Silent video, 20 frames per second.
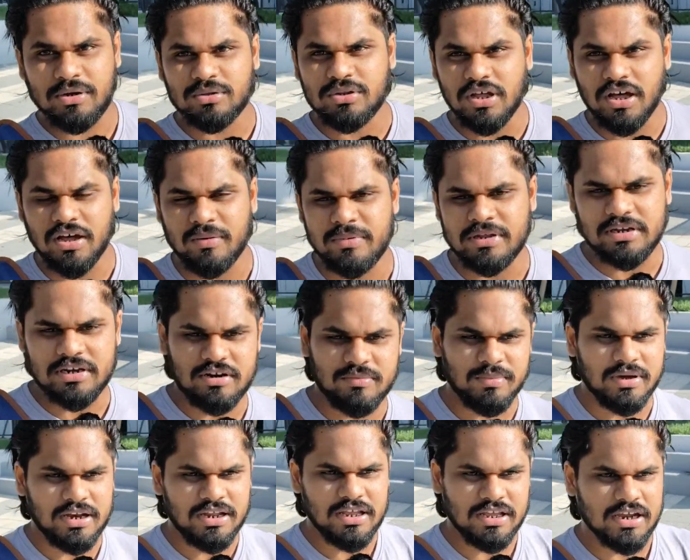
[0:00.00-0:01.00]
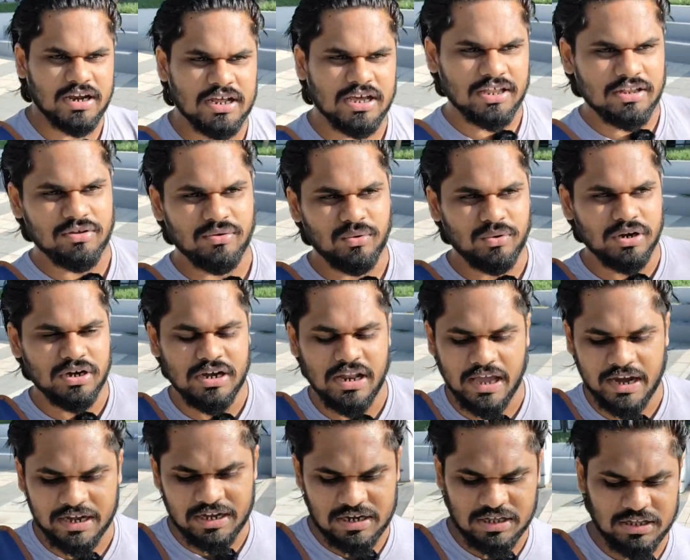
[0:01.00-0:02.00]
மட்டும்தான் அப்படின்ற மாதிரி கிடையாது ஒரு
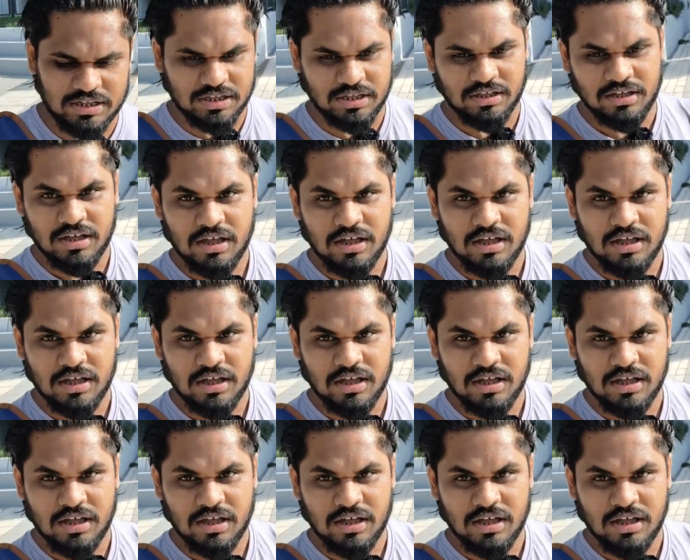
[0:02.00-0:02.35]
டயட்டு